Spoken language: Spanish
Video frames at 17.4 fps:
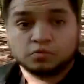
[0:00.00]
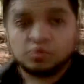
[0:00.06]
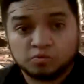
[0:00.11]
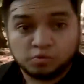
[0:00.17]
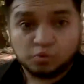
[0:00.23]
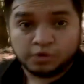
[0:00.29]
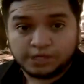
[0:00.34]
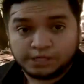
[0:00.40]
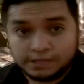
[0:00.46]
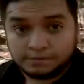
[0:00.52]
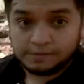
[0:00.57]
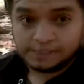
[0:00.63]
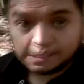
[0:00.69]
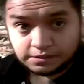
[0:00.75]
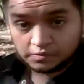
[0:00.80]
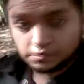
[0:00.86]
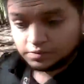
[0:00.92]
un buen
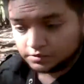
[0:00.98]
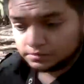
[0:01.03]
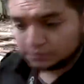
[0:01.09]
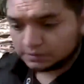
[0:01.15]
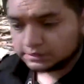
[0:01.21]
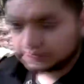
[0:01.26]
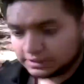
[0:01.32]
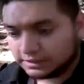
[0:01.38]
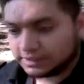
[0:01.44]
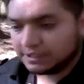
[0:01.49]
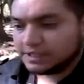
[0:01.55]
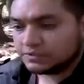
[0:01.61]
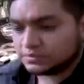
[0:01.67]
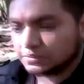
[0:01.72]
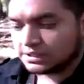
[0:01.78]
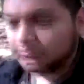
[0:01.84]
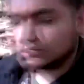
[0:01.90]
librito,
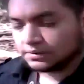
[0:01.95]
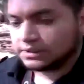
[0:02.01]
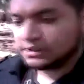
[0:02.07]
entretenerse un rato